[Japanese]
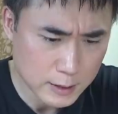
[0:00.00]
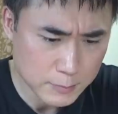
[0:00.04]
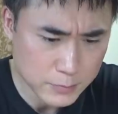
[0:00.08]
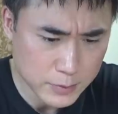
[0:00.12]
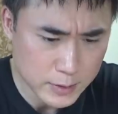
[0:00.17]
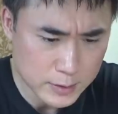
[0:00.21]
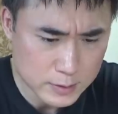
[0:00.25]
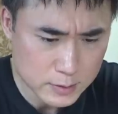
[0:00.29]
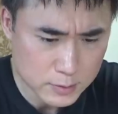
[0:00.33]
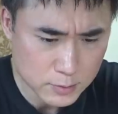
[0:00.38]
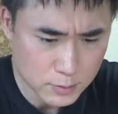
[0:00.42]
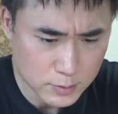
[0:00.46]

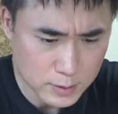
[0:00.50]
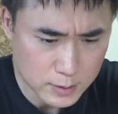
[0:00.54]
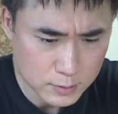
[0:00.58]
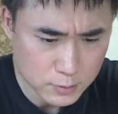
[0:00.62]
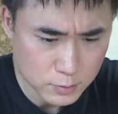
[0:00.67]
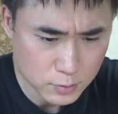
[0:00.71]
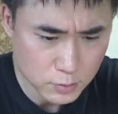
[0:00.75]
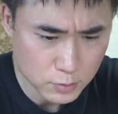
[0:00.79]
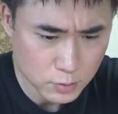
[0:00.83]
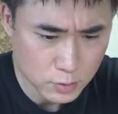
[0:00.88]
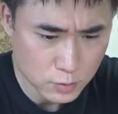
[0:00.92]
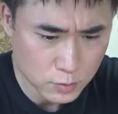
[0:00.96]
ベストだ
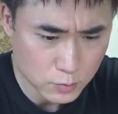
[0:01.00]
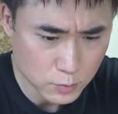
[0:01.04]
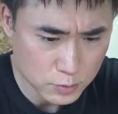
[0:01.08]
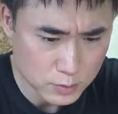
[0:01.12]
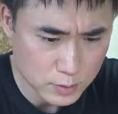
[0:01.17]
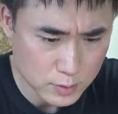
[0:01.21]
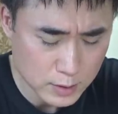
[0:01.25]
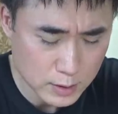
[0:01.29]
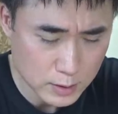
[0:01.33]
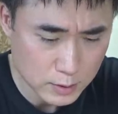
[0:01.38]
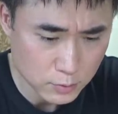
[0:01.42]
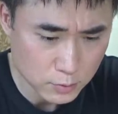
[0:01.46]
と思っ
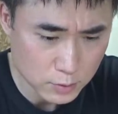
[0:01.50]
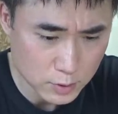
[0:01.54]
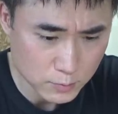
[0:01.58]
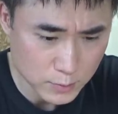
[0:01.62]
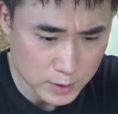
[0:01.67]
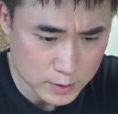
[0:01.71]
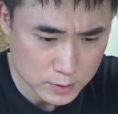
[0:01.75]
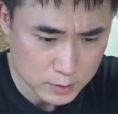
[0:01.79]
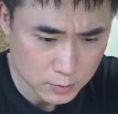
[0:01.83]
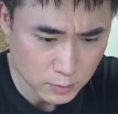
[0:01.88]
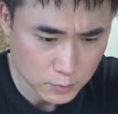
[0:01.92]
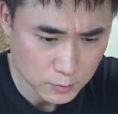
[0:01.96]
ており
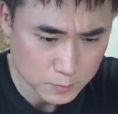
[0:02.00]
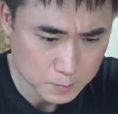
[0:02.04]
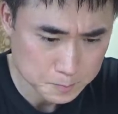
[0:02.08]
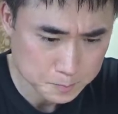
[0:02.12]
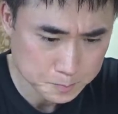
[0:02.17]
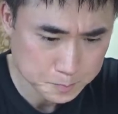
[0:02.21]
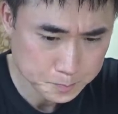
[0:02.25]
ますと。